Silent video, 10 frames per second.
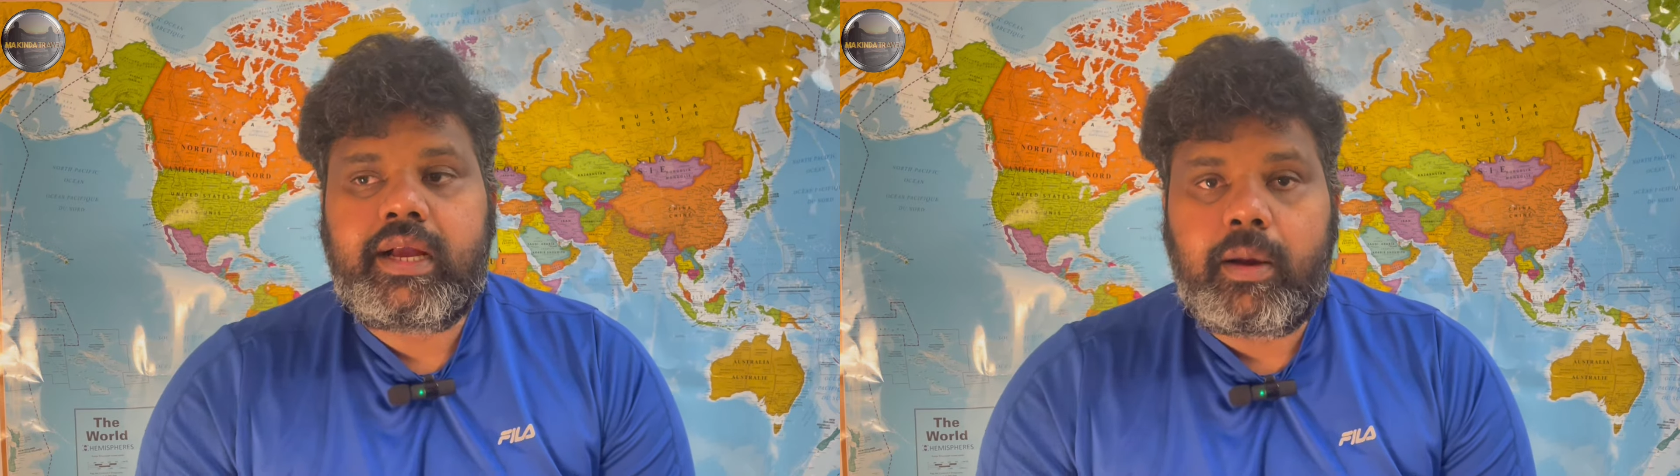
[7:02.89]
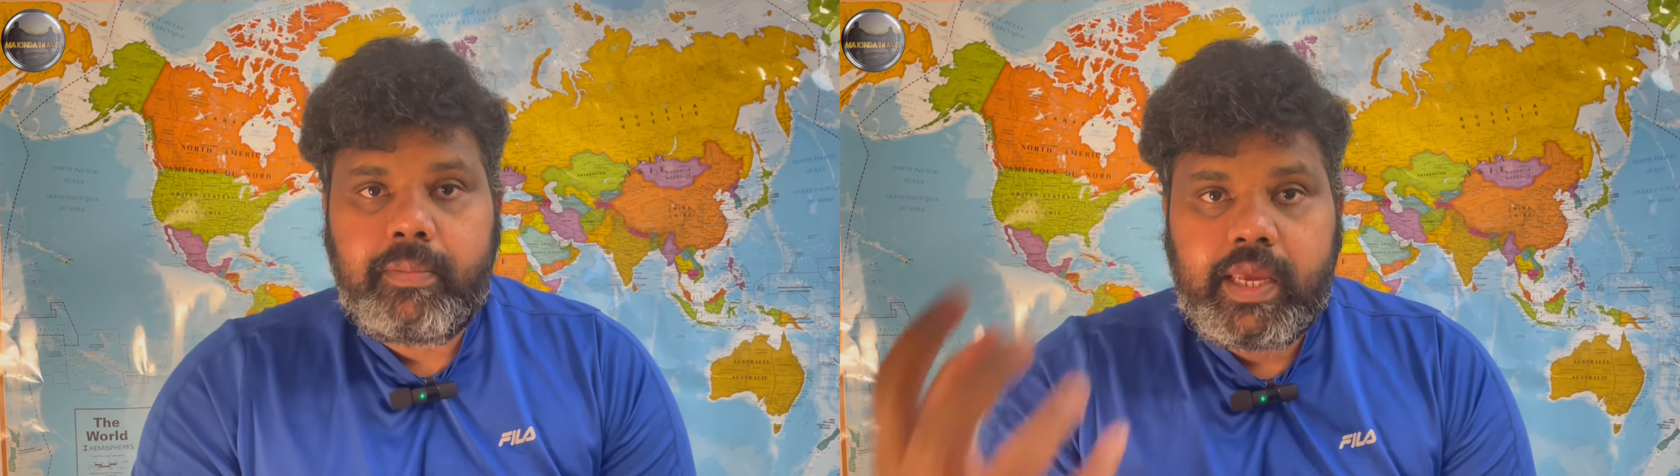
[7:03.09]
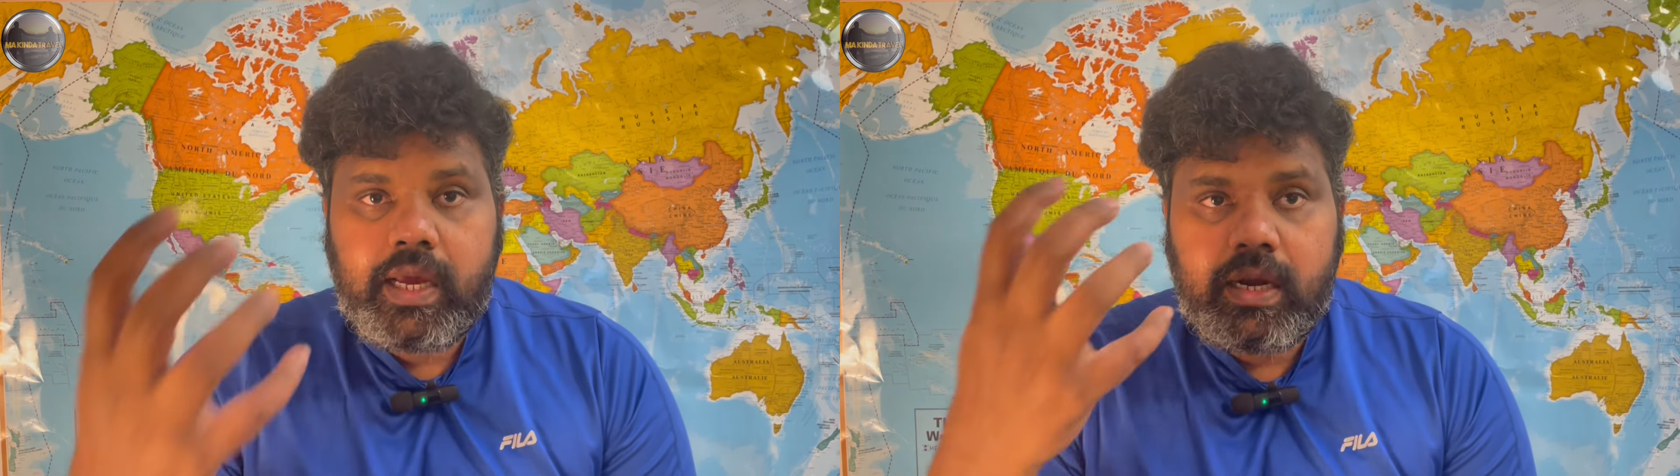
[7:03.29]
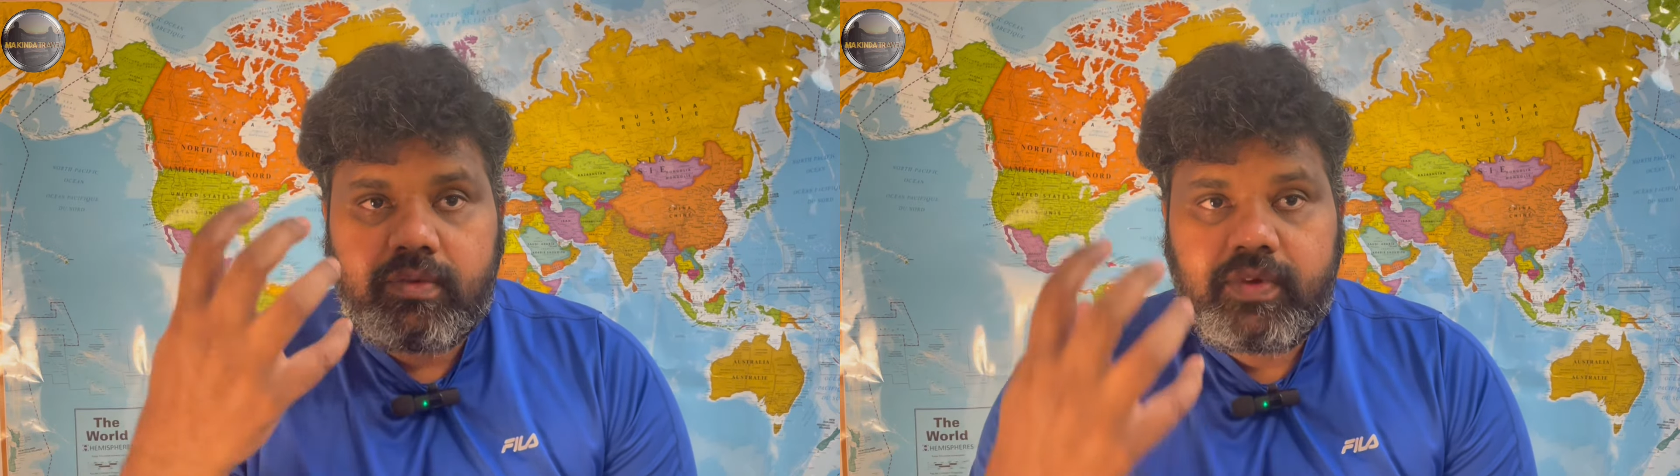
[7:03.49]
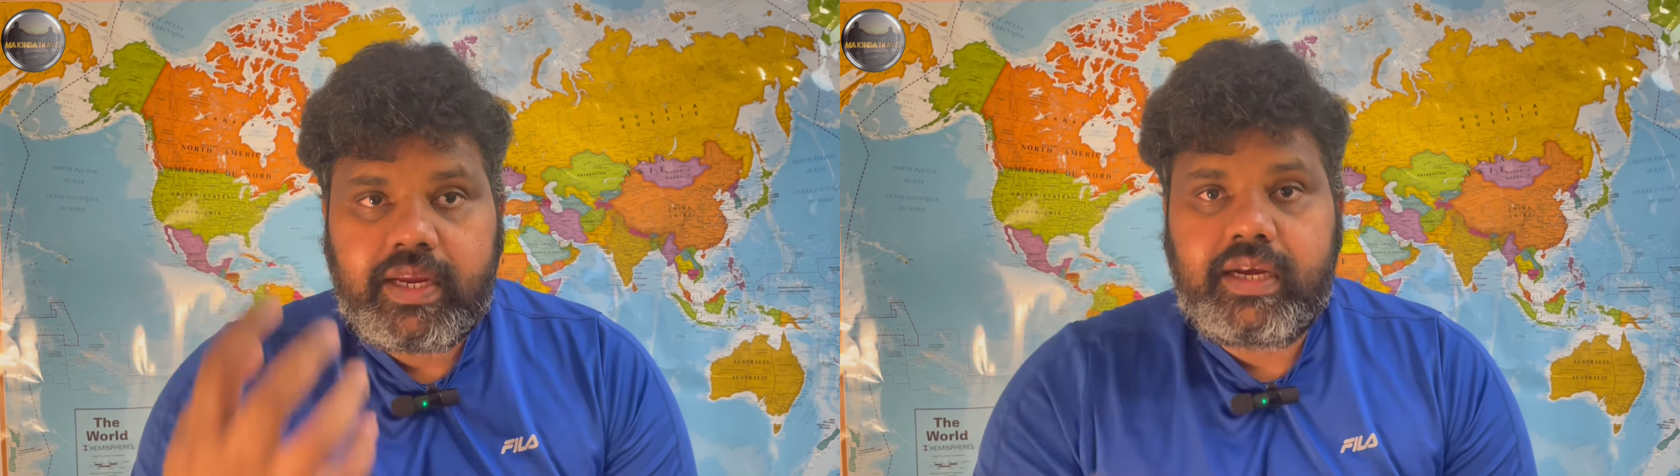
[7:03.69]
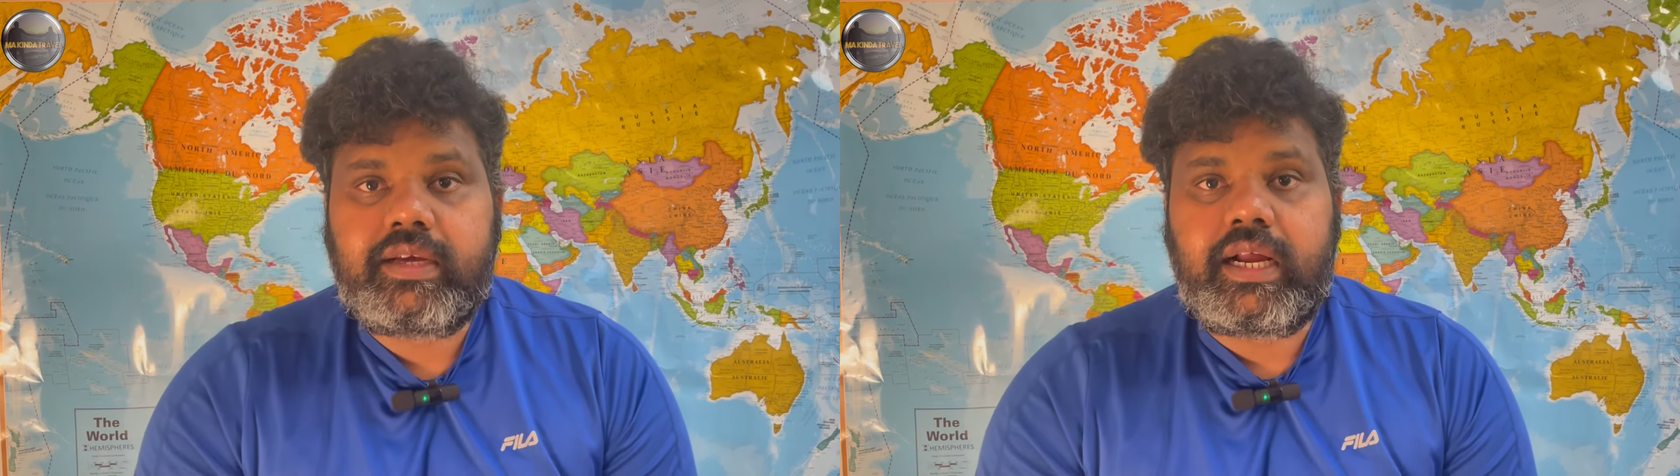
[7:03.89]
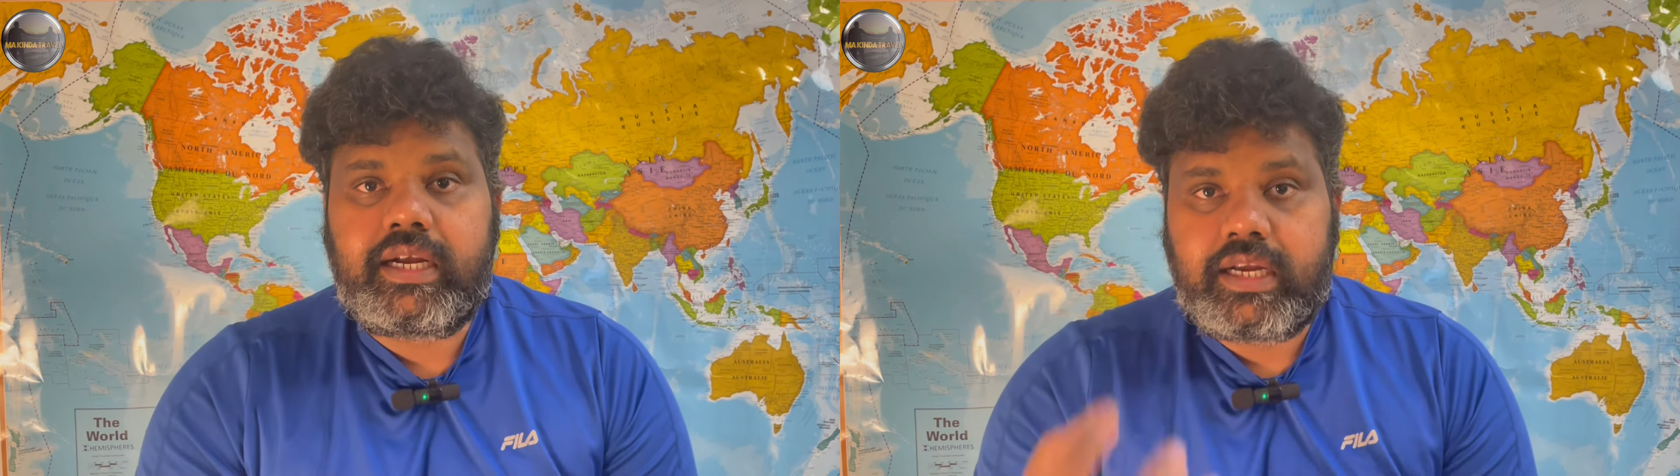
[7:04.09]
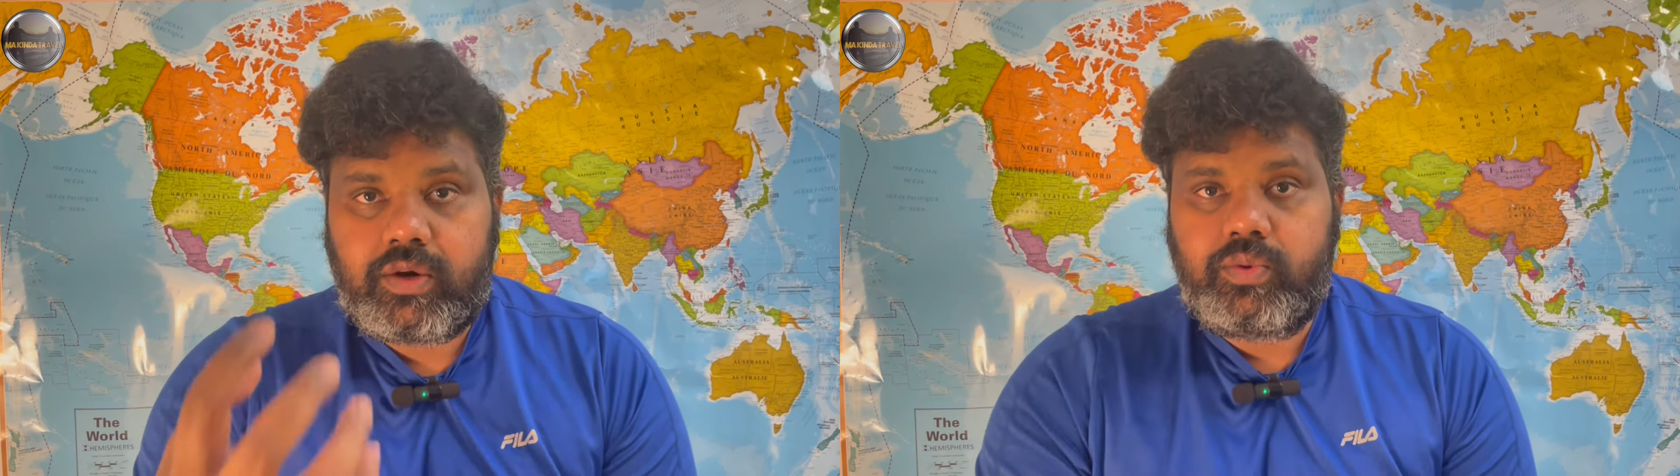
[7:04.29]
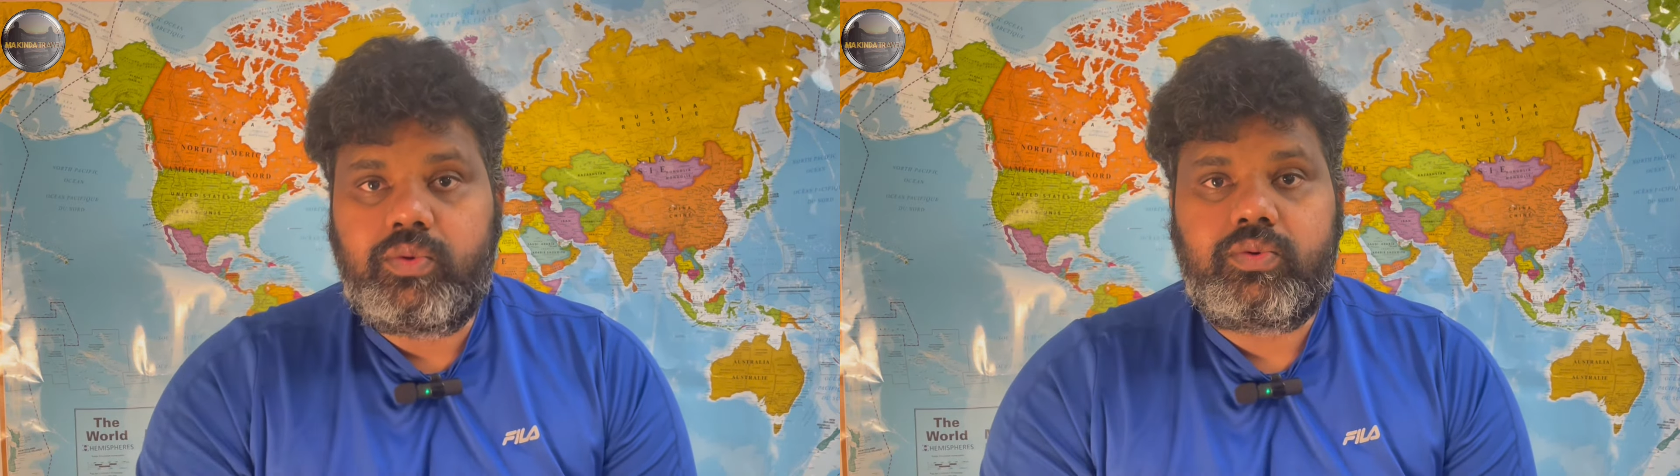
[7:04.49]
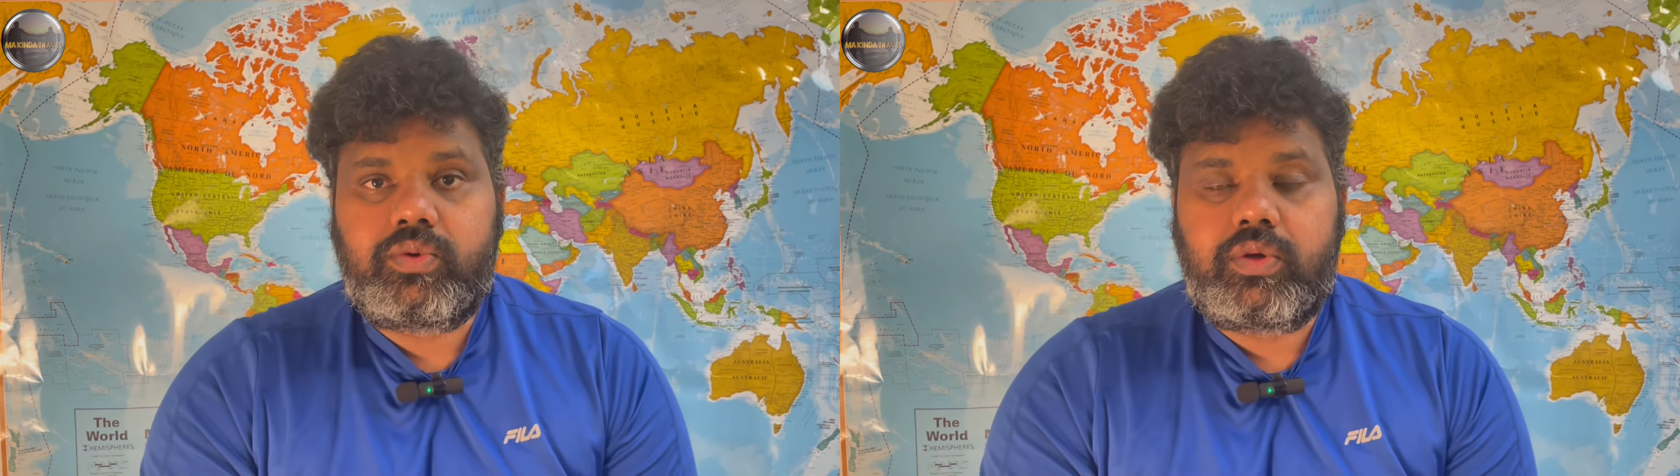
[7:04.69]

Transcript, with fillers: கம்மியான வீடு கட்டணும்